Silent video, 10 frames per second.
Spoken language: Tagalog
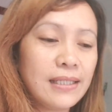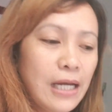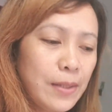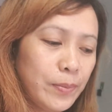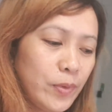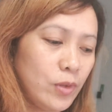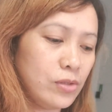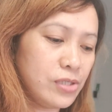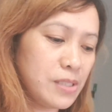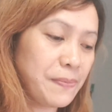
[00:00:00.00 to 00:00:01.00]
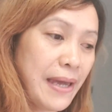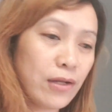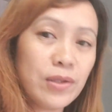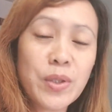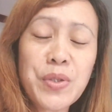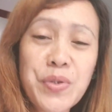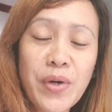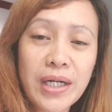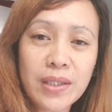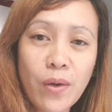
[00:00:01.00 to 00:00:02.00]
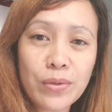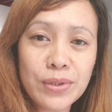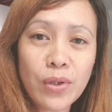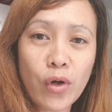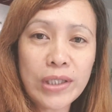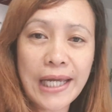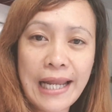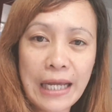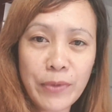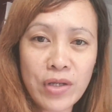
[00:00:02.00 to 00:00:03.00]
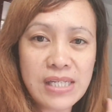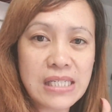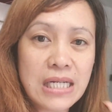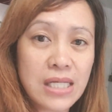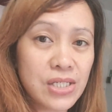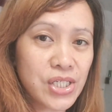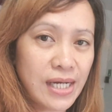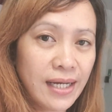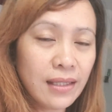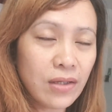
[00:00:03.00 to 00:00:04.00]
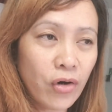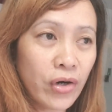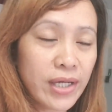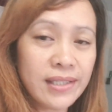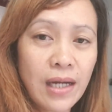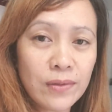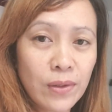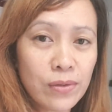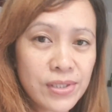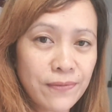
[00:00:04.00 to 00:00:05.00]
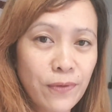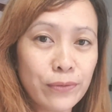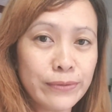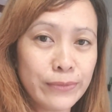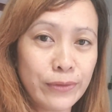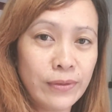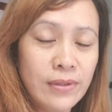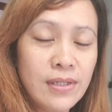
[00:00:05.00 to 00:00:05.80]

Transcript: Tapos meron QR code doon, kailangan mo 'yun screenshot or i-download sa phone mo.